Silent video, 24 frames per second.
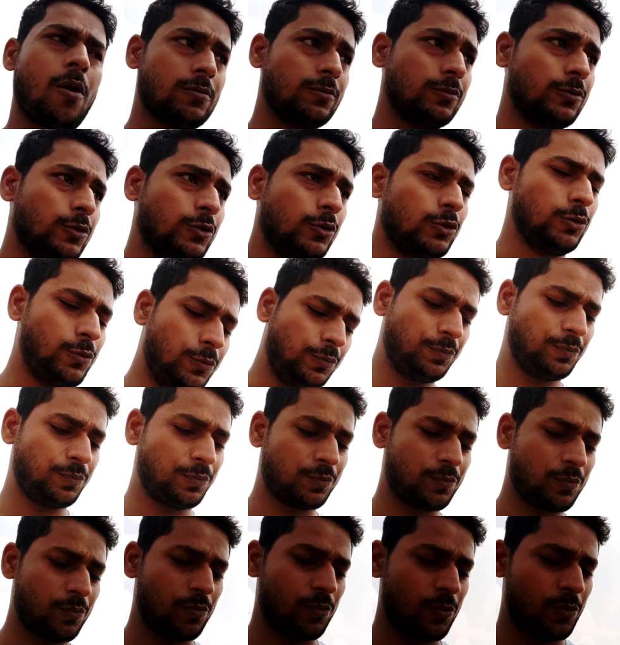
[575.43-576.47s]
वो
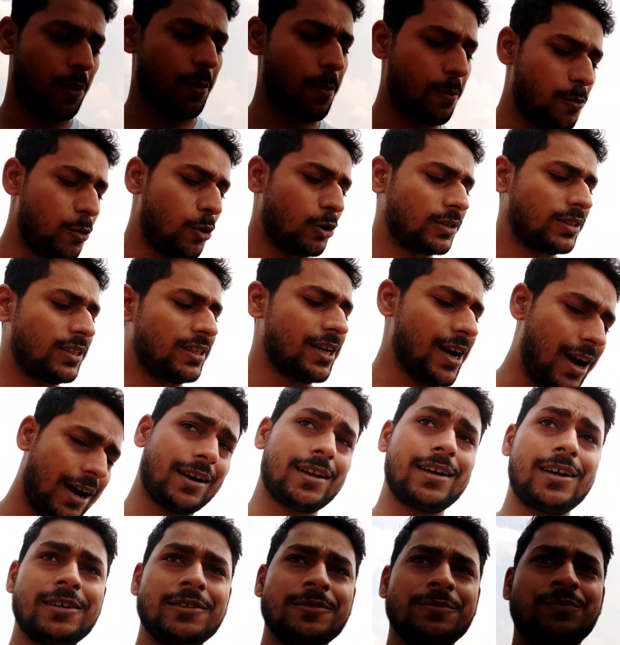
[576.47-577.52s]
बहुत ही
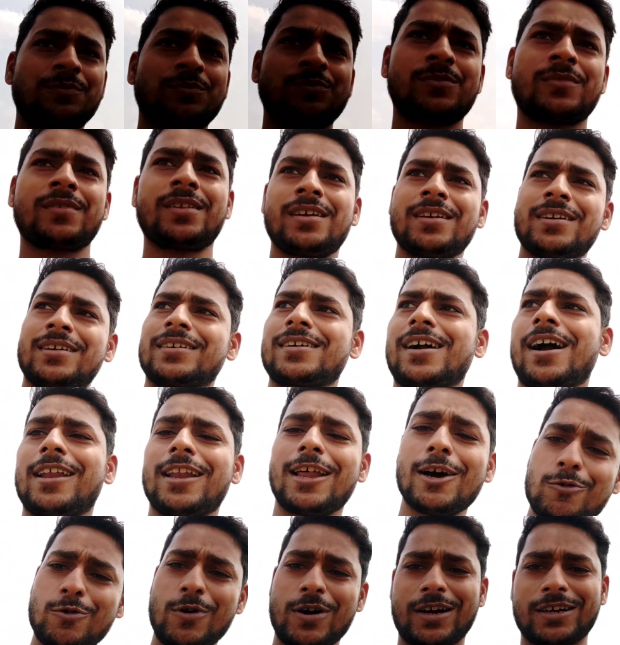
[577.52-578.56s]
गाढ़ा
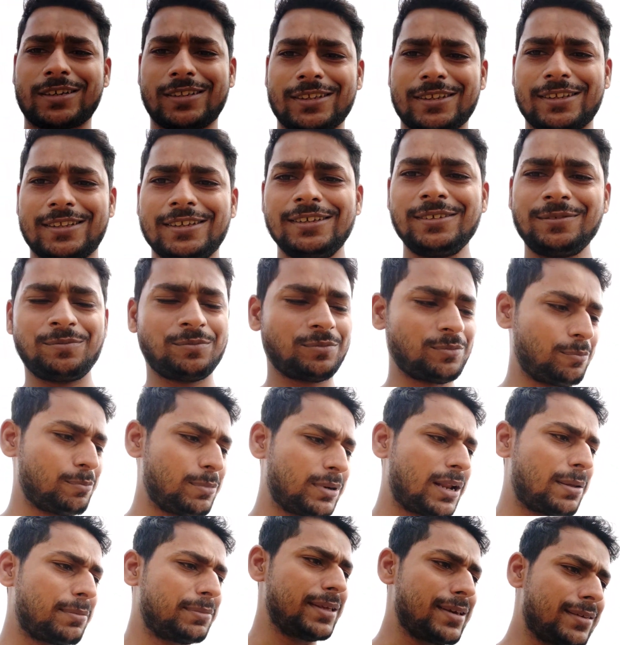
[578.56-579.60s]
काला हुआ करता था
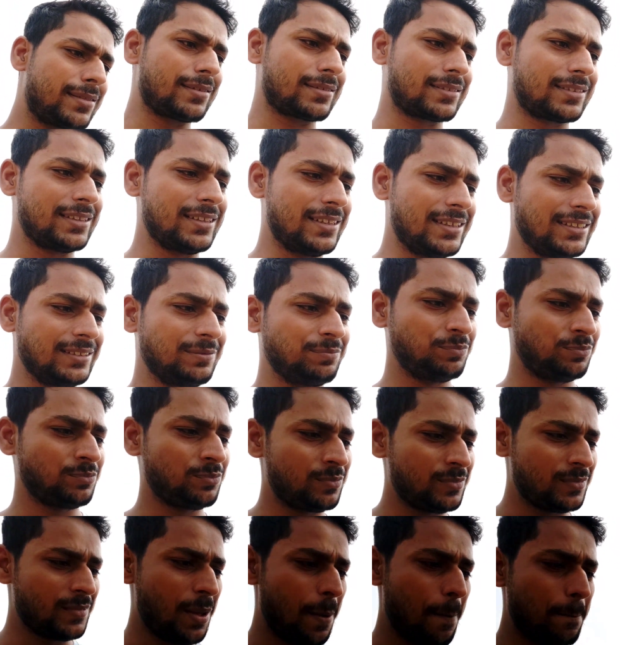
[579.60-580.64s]
बट आप देख सकते हैं
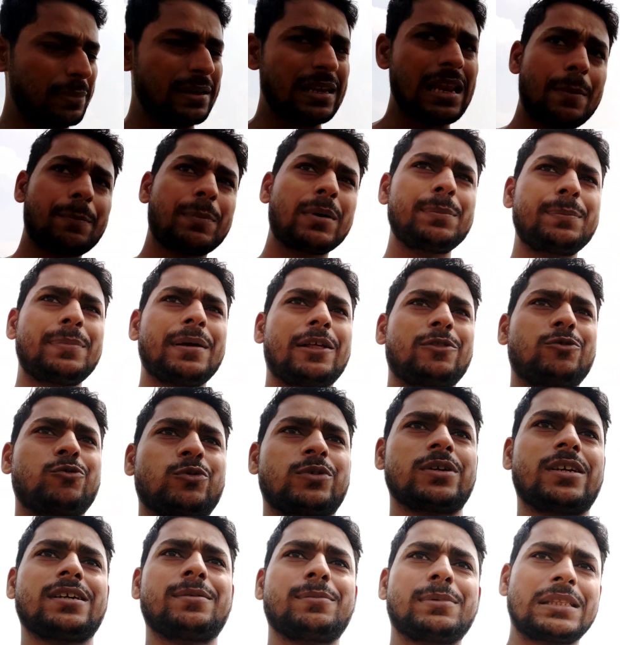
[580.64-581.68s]
पीलापन पे आ
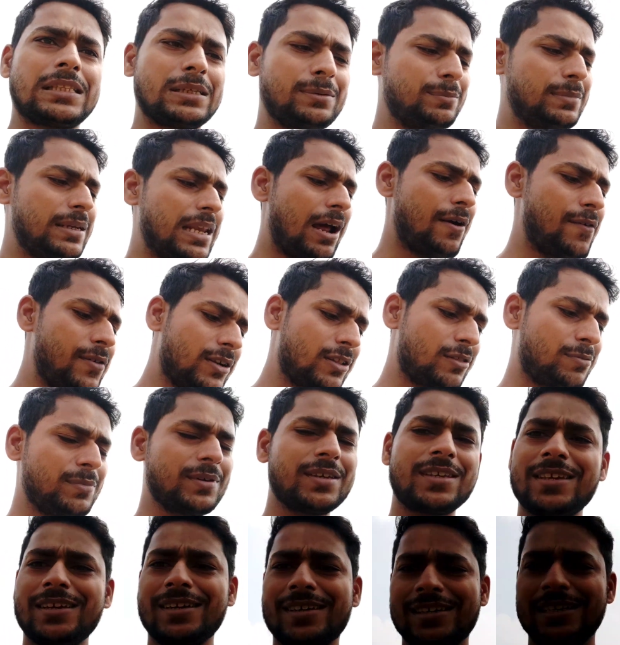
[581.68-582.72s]
चुका है मतलब मिलावट
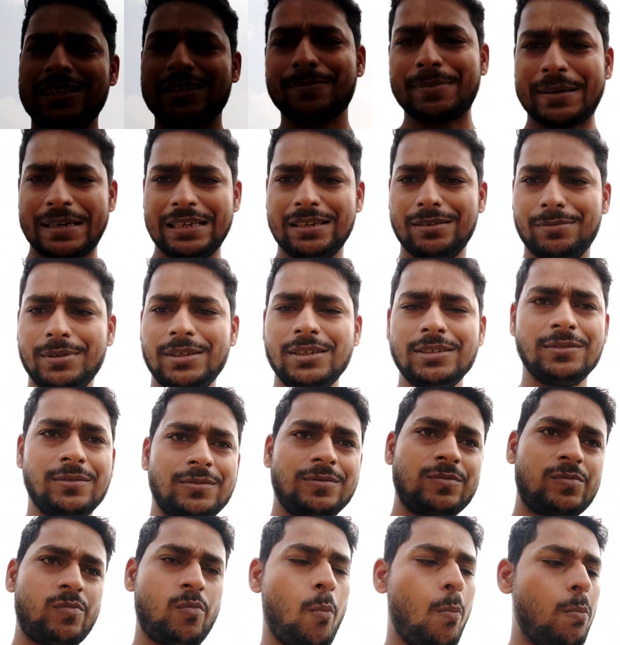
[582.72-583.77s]
इसमें किया गया है पहले भी
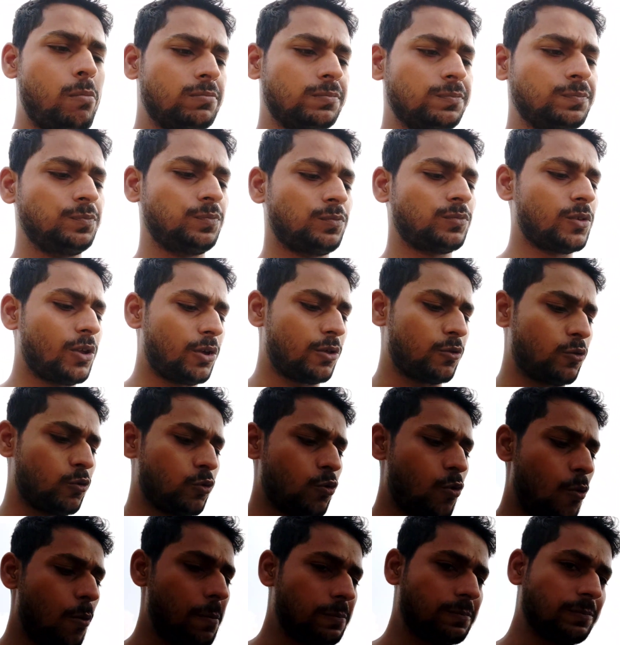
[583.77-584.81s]

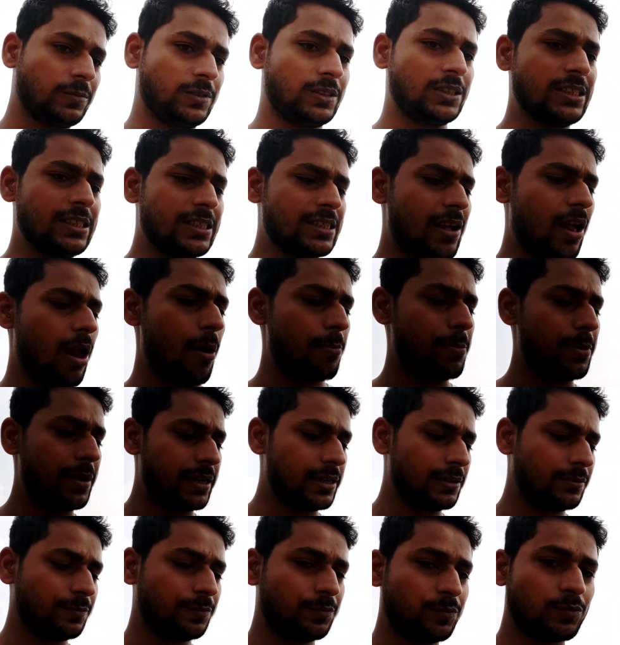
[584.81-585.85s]
तो ये यहाँ
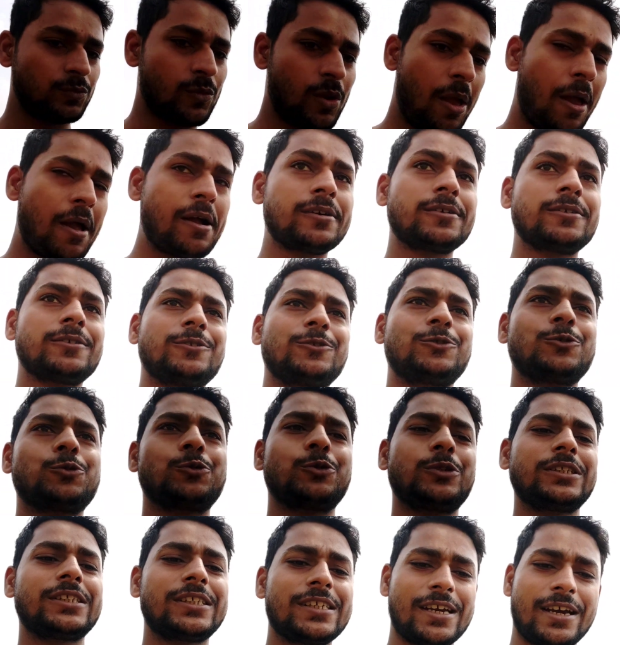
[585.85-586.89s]
पे
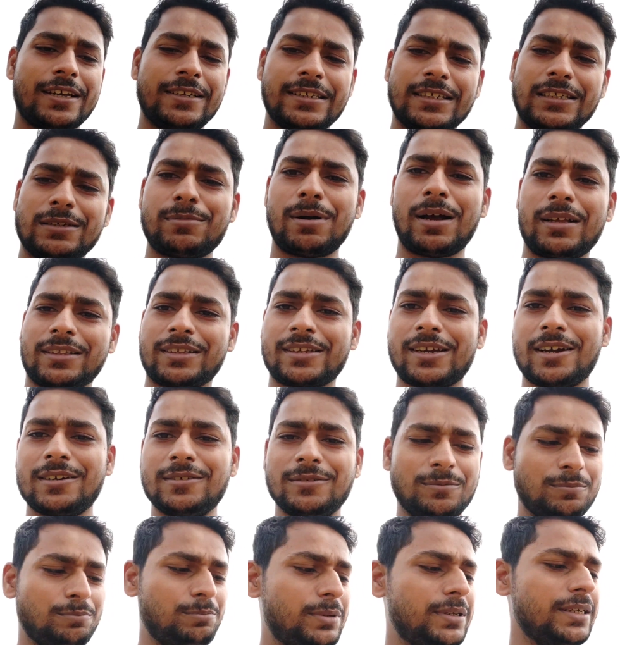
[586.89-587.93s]
धोनी के आने के बाद का
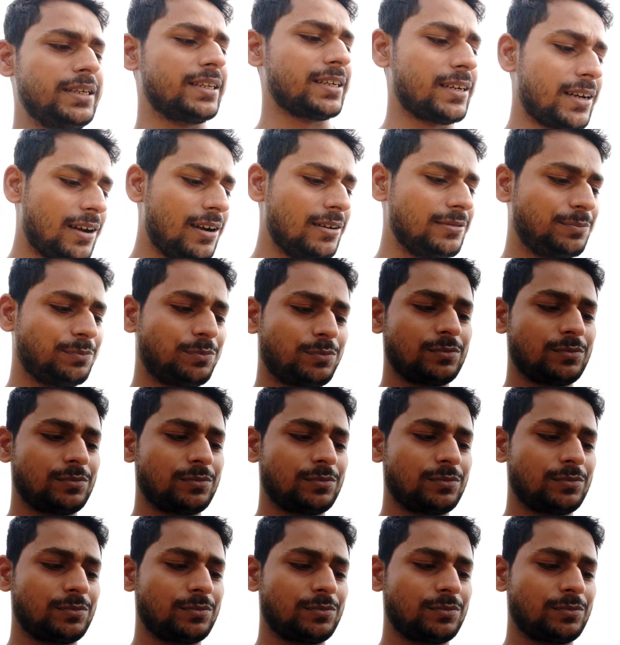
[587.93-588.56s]
भीड़ का